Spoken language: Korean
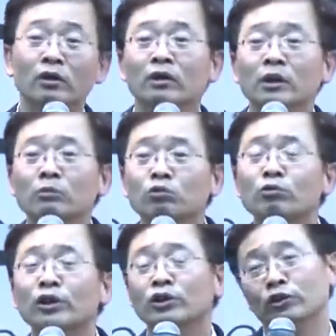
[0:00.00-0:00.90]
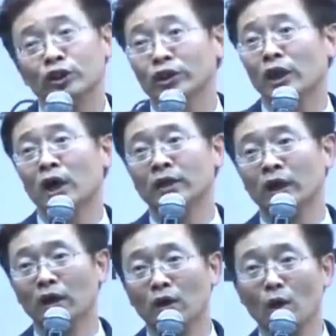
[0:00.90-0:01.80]
너는 이 부분에 대해서 어떻게
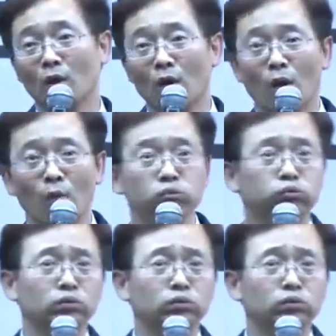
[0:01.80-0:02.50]
생각하냐? 어,